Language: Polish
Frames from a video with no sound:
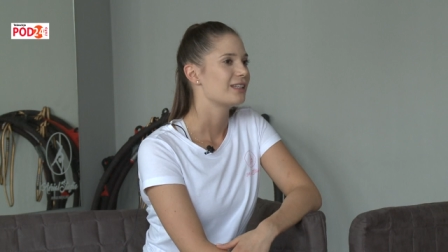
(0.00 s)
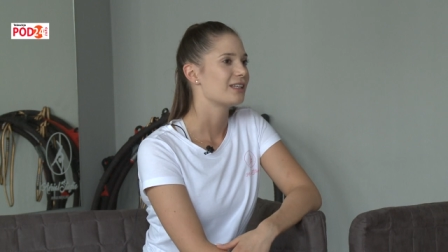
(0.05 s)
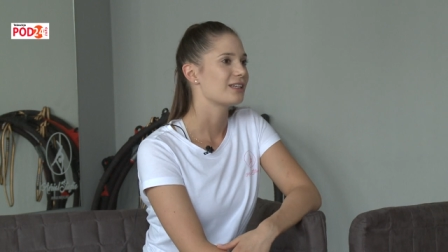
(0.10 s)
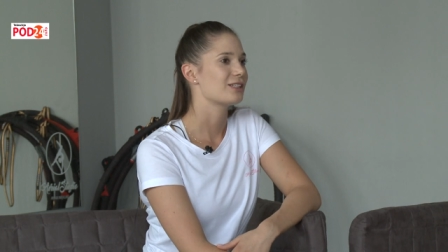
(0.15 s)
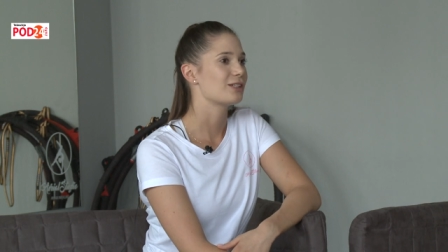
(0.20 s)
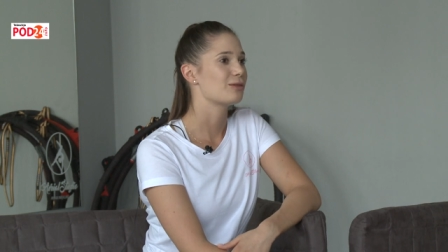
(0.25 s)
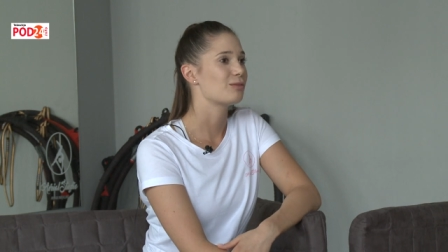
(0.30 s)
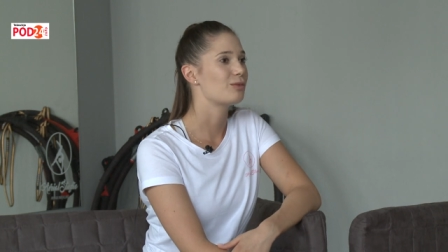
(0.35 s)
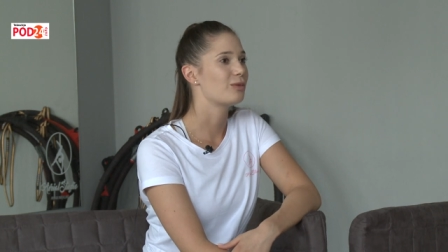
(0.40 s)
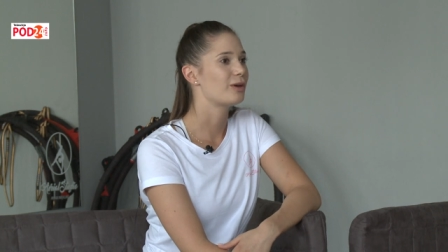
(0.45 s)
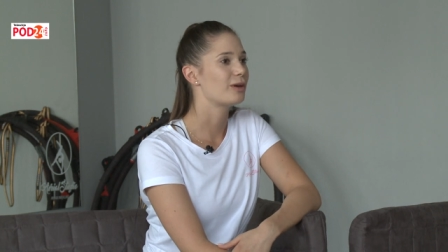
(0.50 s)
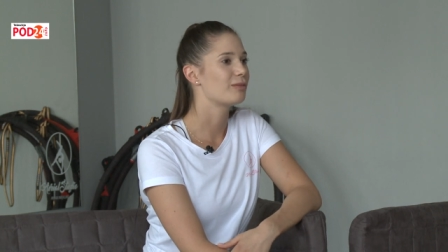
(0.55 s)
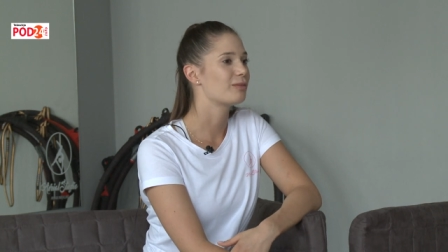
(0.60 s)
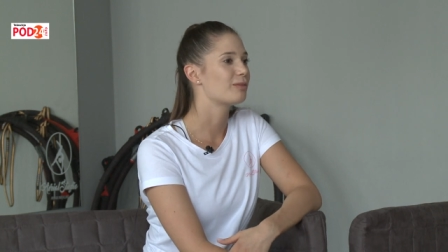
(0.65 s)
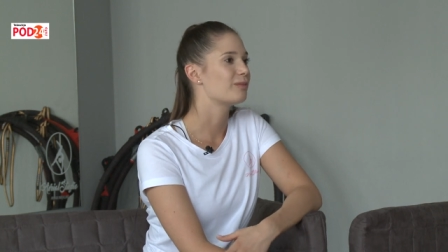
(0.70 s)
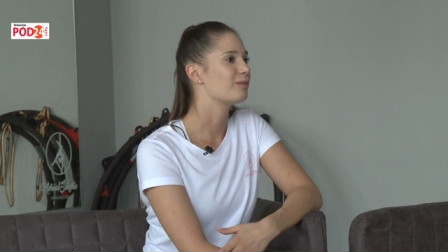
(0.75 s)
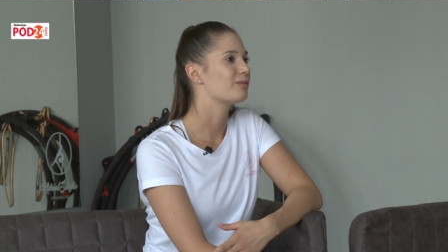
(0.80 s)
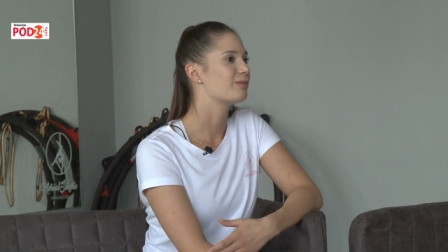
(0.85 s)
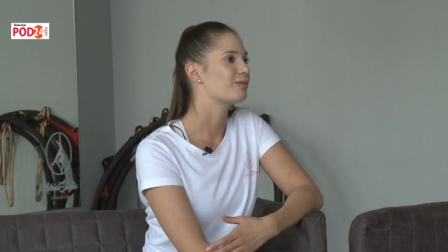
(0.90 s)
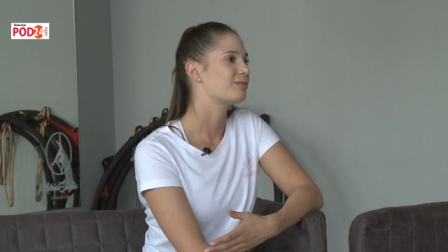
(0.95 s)
Także
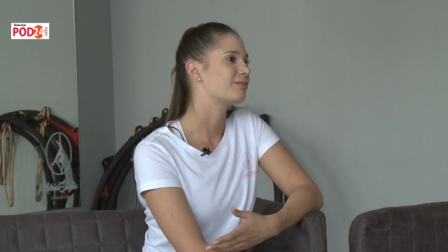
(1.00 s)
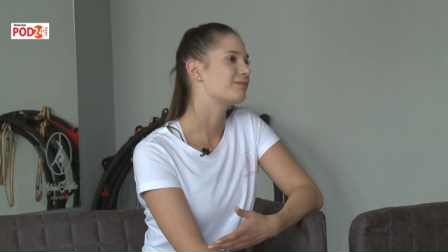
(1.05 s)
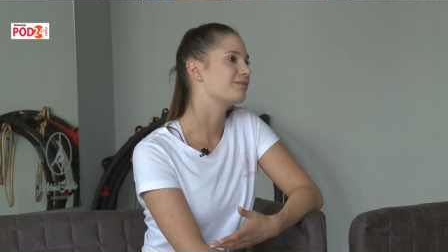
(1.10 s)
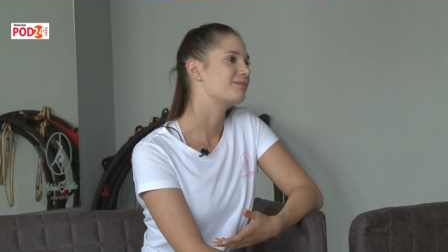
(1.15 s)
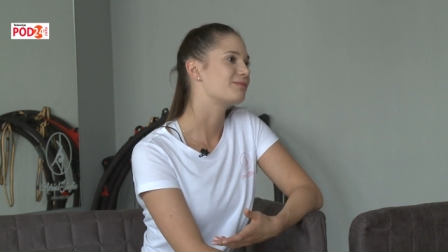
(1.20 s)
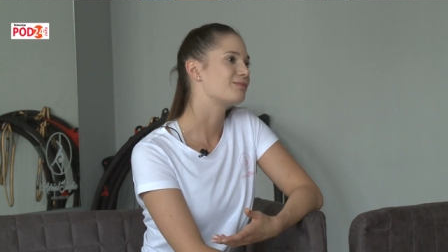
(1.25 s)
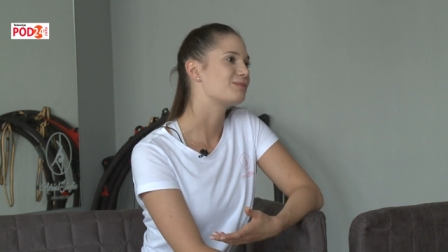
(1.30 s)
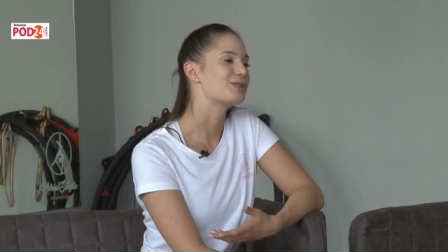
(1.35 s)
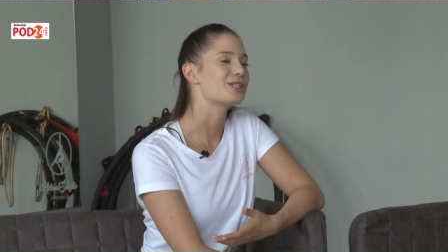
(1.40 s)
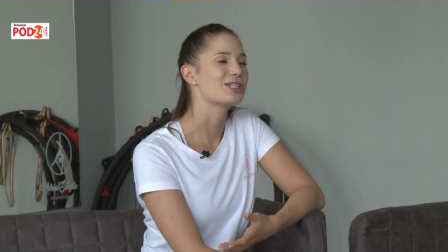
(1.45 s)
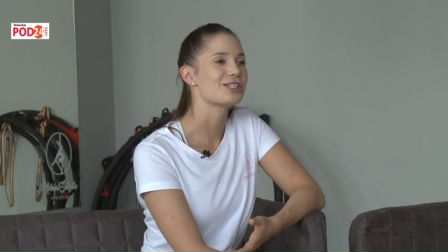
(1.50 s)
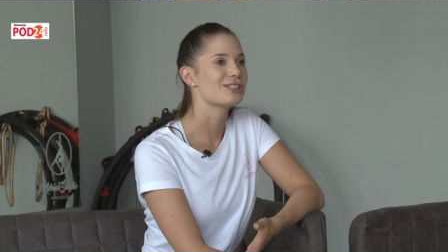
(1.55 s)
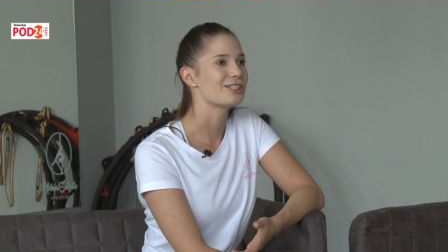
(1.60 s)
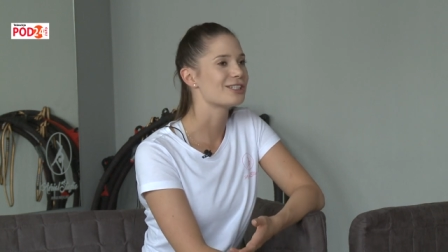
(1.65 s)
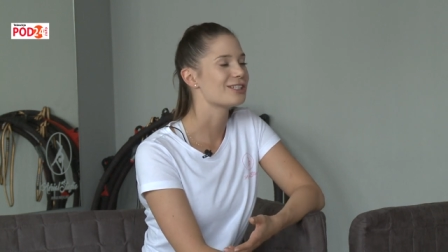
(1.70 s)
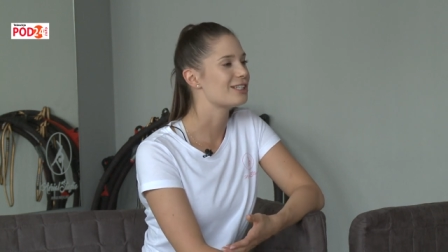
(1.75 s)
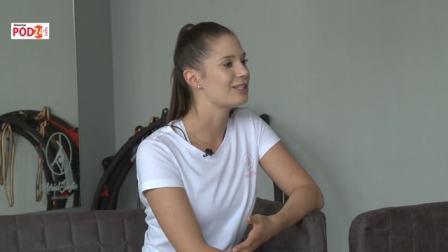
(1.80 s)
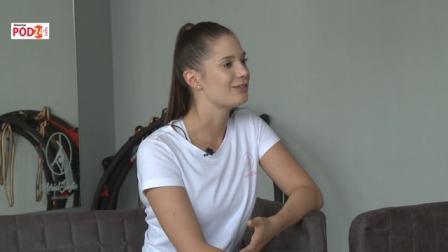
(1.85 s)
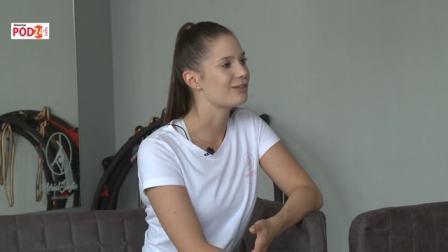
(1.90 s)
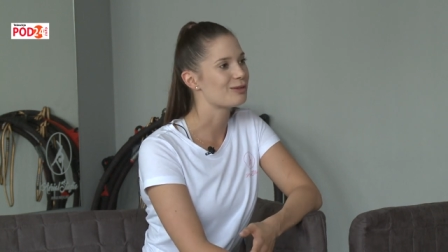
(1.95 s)
byłam
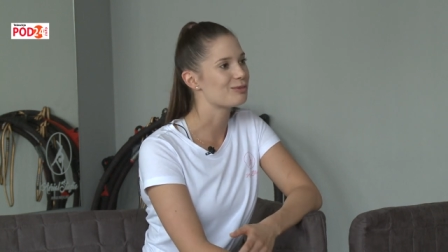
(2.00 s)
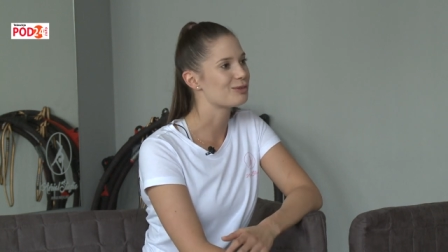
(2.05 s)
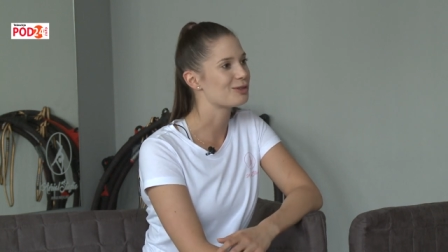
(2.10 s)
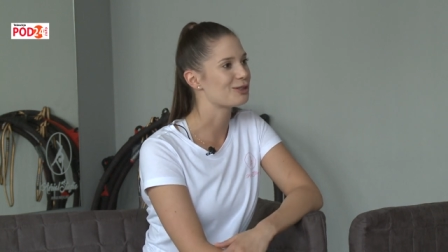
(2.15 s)
przeszczęśliwa,